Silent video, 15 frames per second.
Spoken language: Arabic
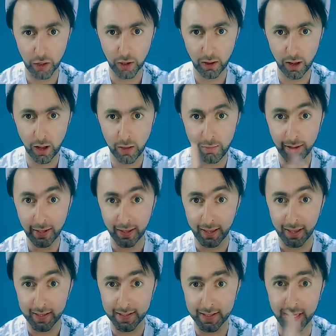الرقم
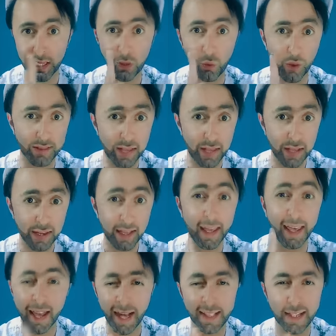قياسي
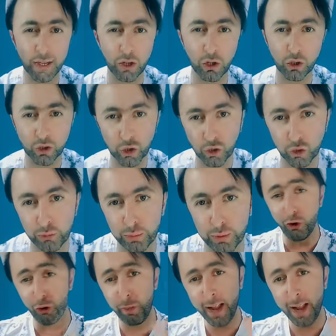وتاريخي على اليوتيوب
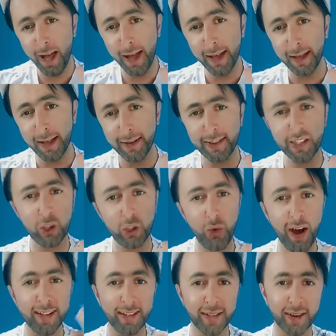وبالآخر تيجي
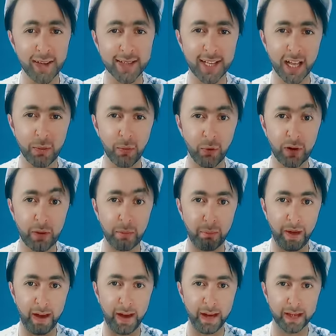وحدة راسها
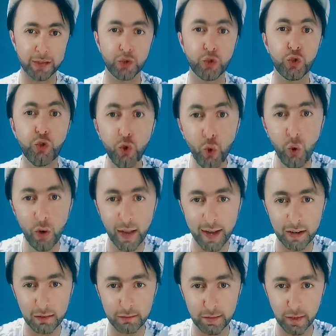مربع تقول
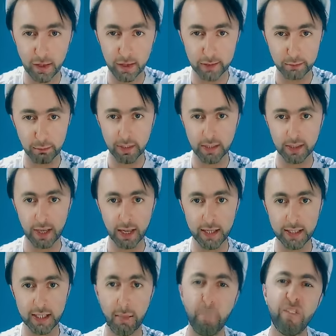عن فرقة بي تي
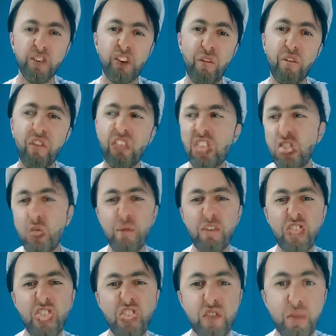اس
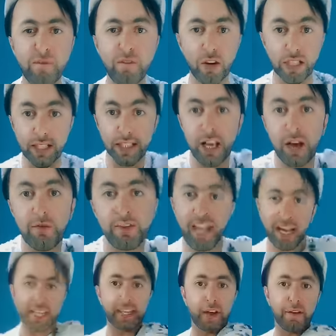مع
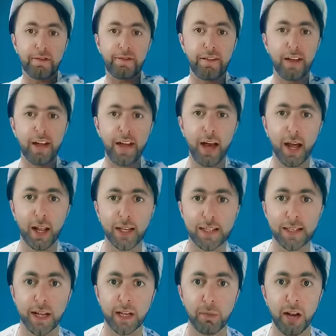السابقة كف
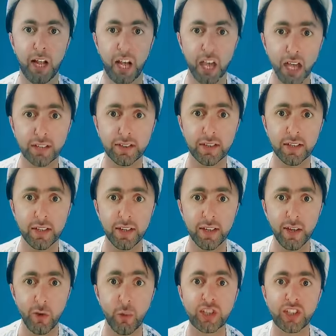ألزقك بالحيط
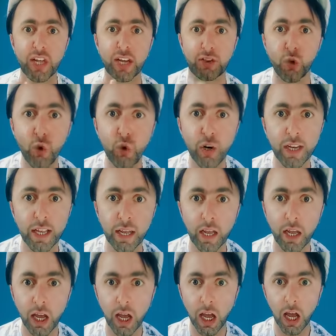وترتوني